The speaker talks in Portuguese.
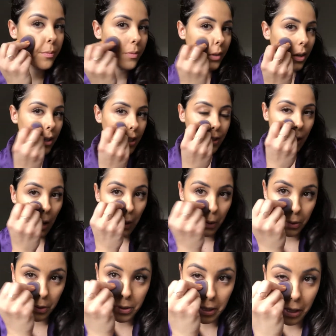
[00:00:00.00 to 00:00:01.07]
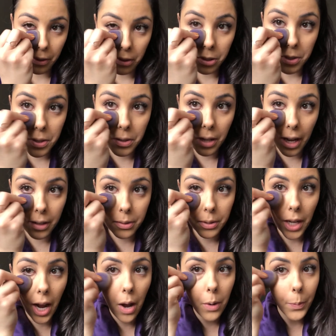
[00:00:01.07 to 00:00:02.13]
Olha só, eu tô usando a luz
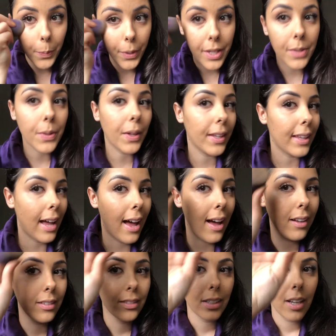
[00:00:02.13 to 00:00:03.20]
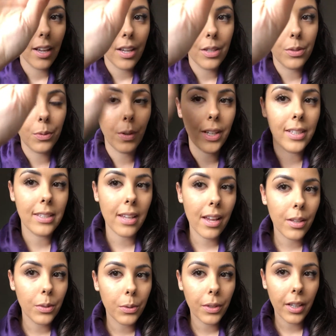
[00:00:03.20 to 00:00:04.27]
natural, por isso que tá
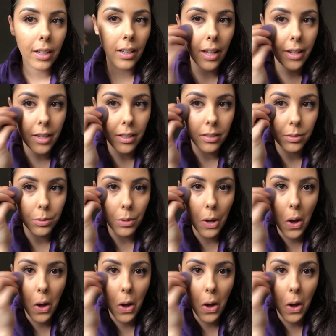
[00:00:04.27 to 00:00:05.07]
escurecendo e clareando.